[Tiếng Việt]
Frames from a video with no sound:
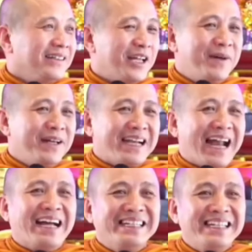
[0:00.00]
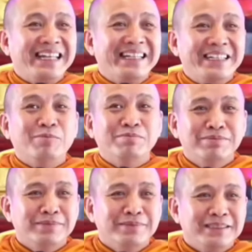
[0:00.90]
để mà rạng danh dòng
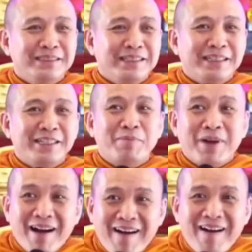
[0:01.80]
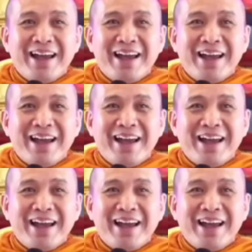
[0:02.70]
dòng họ